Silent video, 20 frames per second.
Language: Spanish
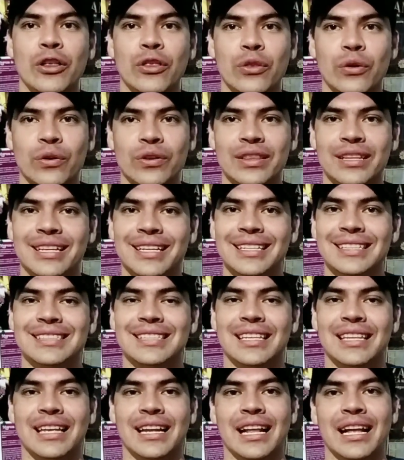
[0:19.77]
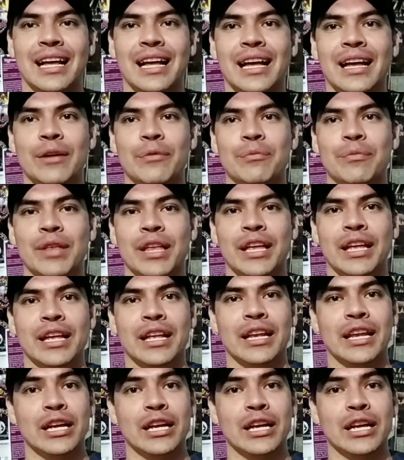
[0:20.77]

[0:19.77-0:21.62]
donde se dará eh,